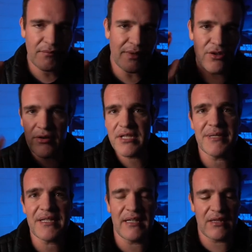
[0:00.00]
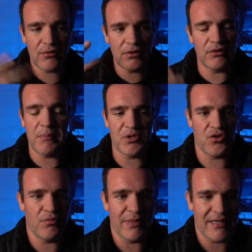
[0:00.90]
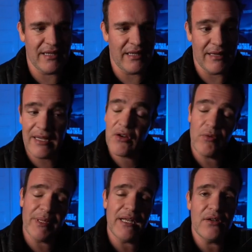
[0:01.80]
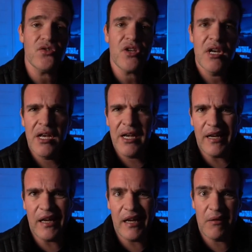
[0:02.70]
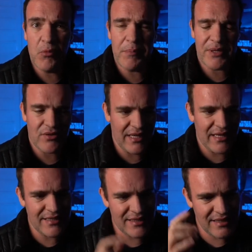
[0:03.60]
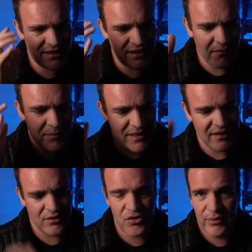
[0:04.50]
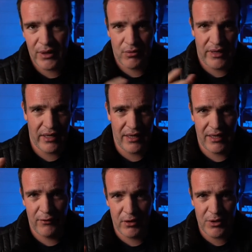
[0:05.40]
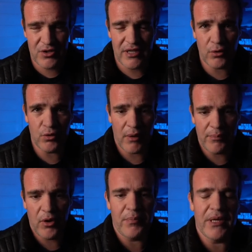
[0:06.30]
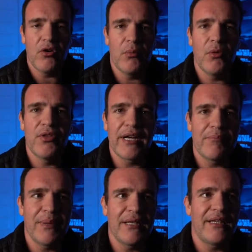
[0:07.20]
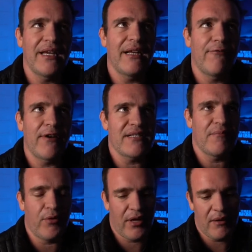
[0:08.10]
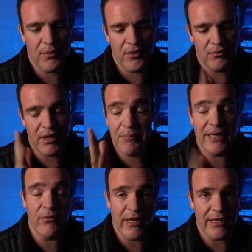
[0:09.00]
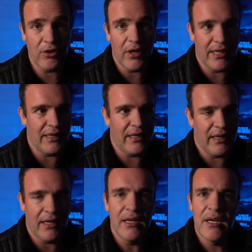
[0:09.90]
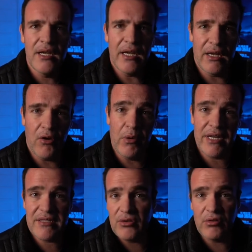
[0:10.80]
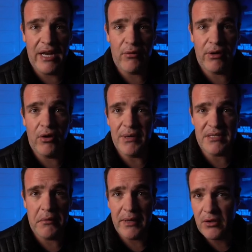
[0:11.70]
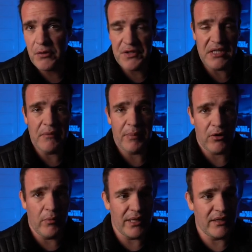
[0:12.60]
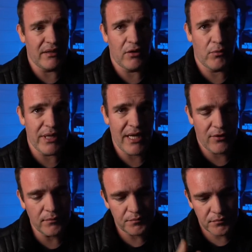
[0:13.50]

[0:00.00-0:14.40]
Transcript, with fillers: Y hoy es más que nada un, episodio más que nada de comentarios eh, muy personales y estaba pensando sobre eh, fenómenos de la cultura pop y cómo de repente la frase, por ejemplo, de una película de Nolan de que eh, o mueres siendo un héroe o vas a vivir lo suficiente para convertirte en un villano